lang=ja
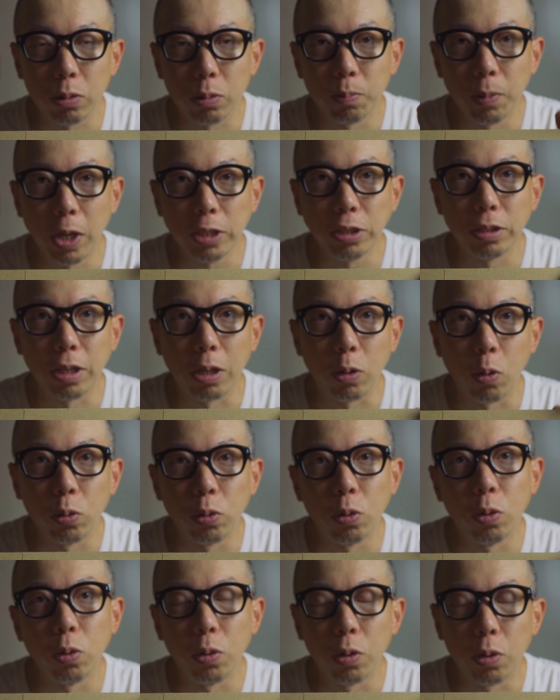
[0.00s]
まずねこ
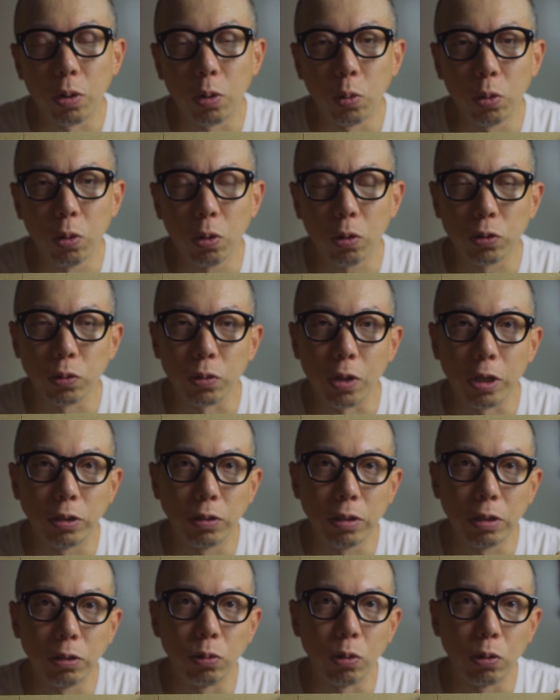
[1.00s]
のゴドックスの
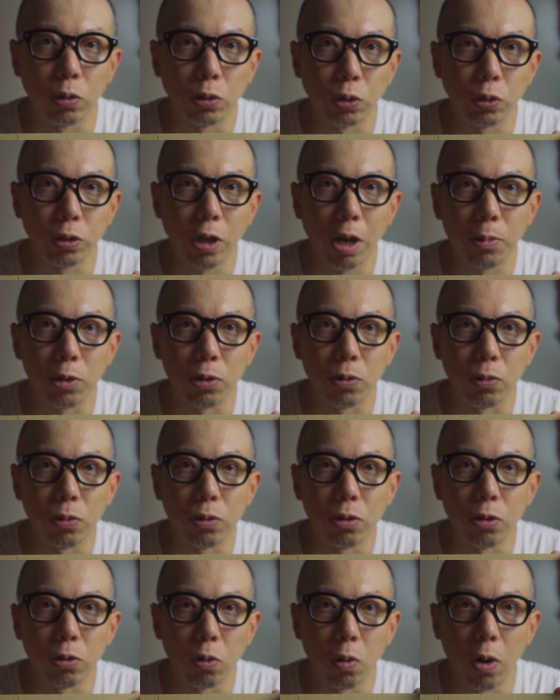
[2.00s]
SL60W っ
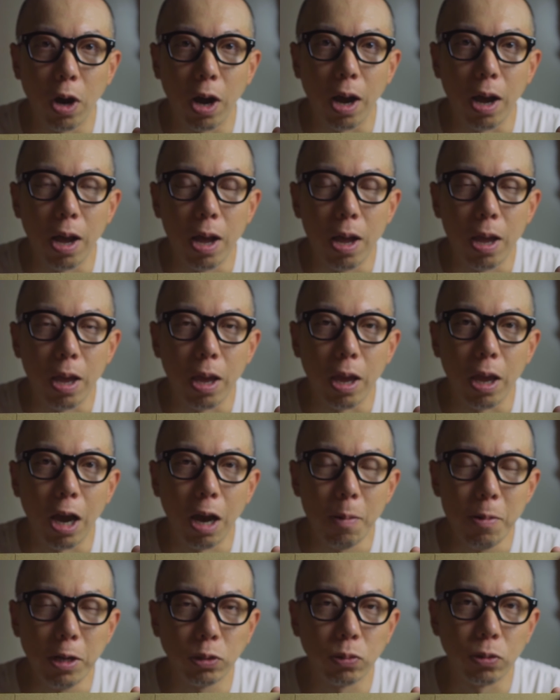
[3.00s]
ていうのは
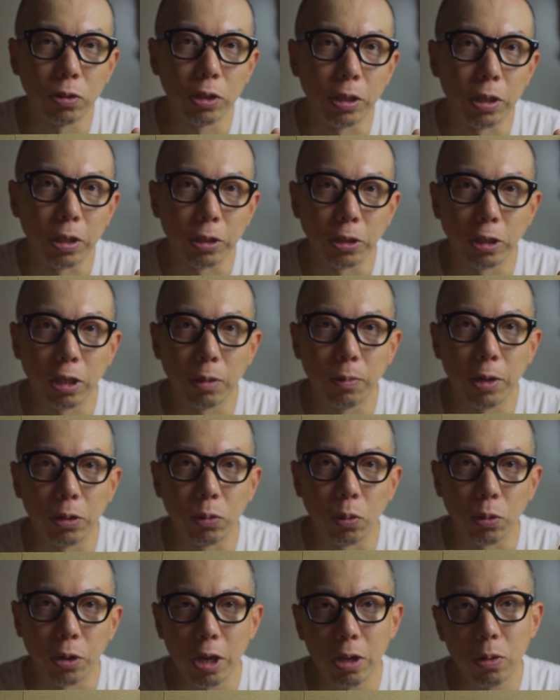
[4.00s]
Amazon でね調べる
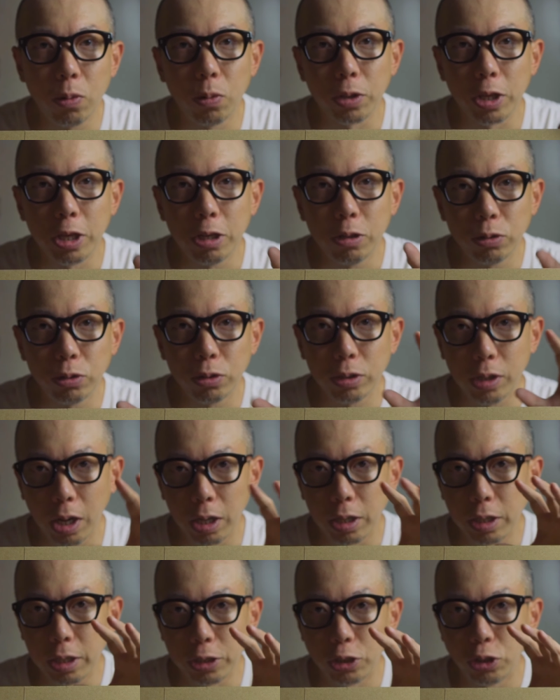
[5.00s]
と結構ねいくつ
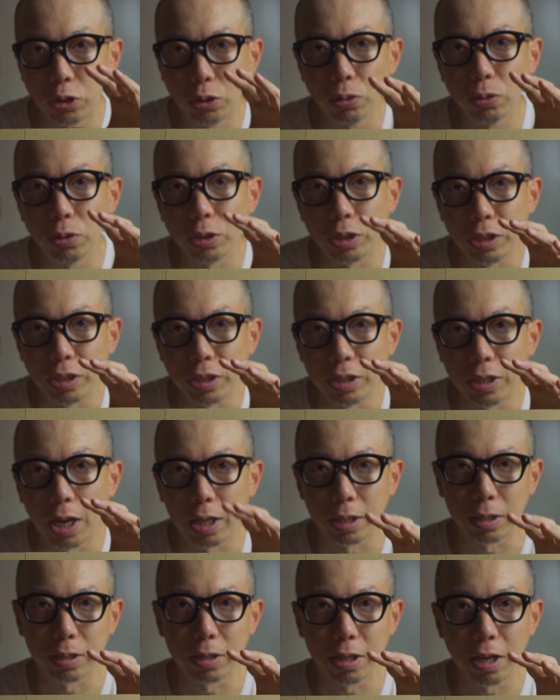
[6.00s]
か種類が
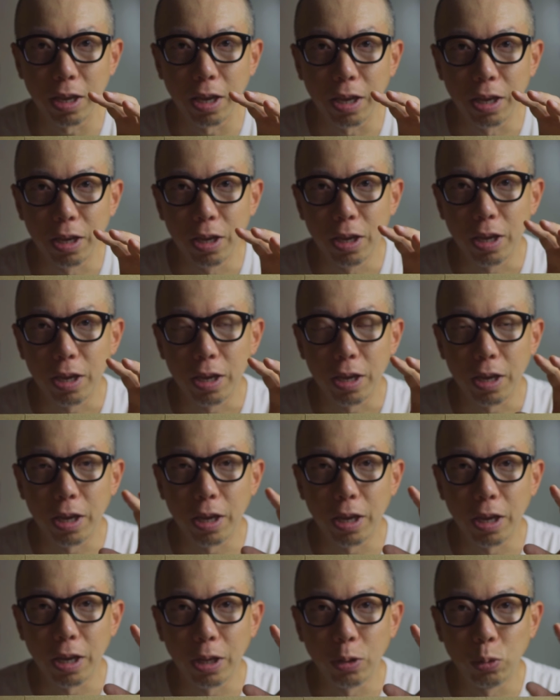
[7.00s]
あって
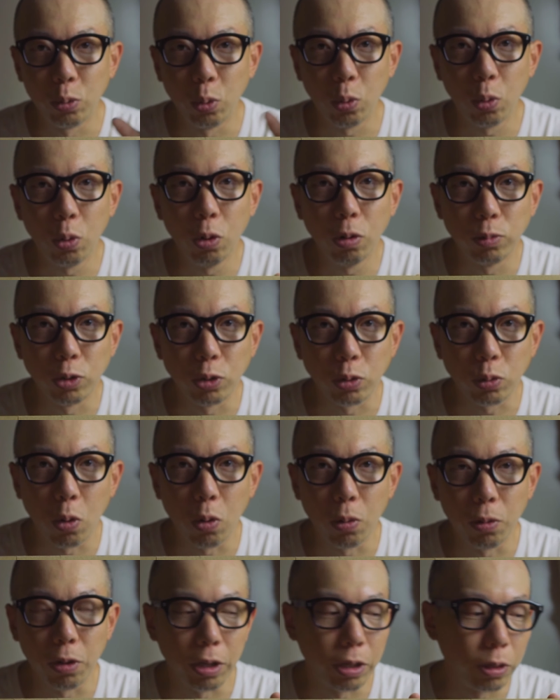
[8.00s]
えー、同胞物、
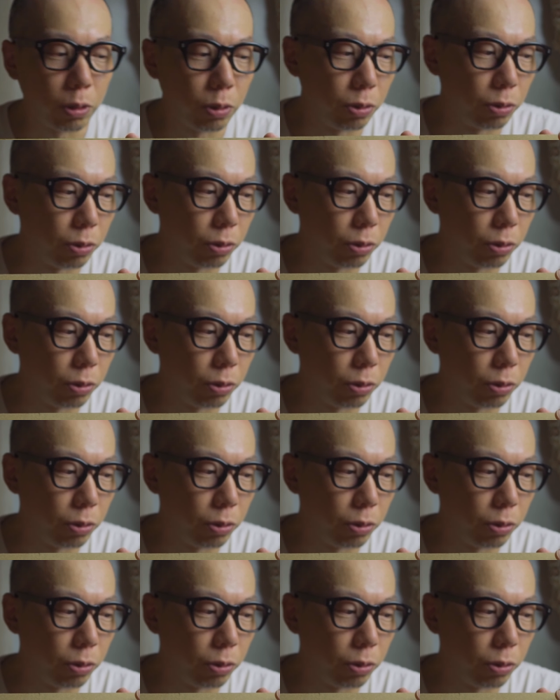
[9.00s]
えー、